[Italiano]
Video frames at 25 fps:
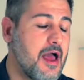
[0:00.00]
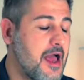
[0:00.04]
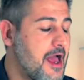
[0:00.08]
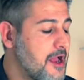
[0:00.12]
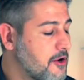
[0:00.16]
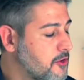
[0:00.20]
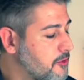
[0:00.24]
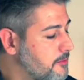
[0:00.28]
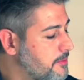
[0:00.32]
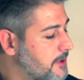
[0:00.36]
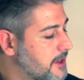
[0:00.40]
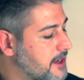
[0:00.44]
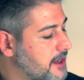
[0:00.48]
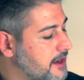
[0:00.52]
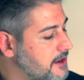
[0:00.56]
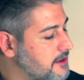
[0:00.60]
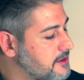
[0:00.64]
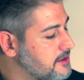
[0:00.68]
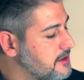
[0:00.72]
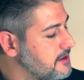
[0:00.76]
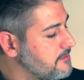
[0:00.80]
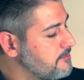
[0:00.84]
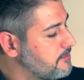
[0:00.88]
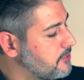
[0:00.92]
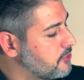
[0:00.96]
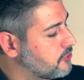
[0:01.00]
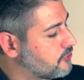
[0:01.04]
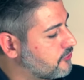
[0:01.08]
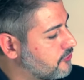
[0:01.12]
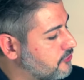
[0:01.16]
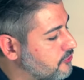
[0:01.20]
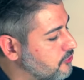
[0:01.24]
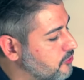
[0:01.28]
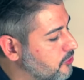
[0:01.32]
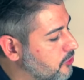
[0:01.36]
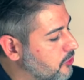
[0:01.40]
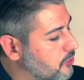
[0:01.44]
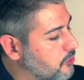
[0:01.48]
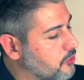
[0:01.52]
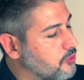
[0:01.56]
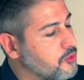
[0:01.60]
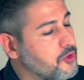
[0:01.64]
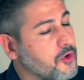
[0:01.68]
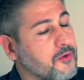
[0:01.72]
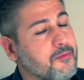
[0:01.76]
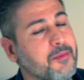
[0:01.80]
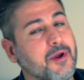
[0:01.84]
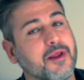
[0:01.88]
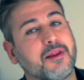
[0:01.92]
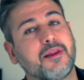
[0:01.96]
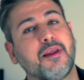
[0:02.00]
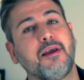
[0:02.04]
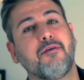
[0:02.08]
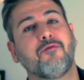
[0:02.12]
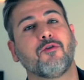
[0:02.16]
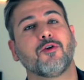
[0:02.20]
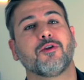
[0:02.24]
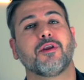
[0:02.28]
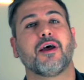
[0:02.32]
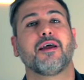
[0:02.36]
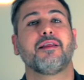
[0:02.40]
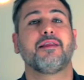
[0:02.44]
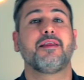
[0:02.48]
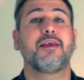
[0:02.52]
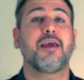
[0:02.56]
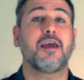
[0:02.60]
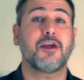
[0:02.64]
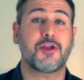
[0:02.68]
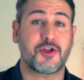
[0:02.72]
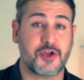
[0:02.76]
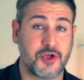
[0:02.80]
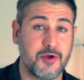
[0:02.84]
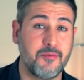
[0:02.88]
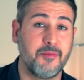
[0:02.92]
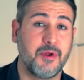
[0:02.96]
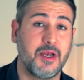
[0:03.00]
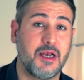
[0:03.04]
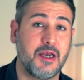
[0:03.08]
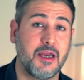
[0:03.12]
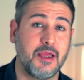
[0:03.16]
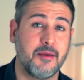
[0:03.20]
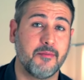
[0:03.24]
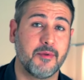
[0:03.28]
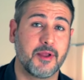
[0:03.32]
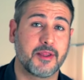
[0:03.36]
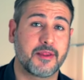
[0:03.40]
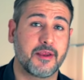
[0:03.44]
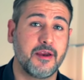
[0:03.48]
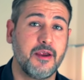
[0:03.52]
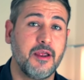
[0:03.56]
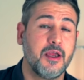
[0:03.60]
Ecco perché ad esempio su un obiettivo da 10 mm,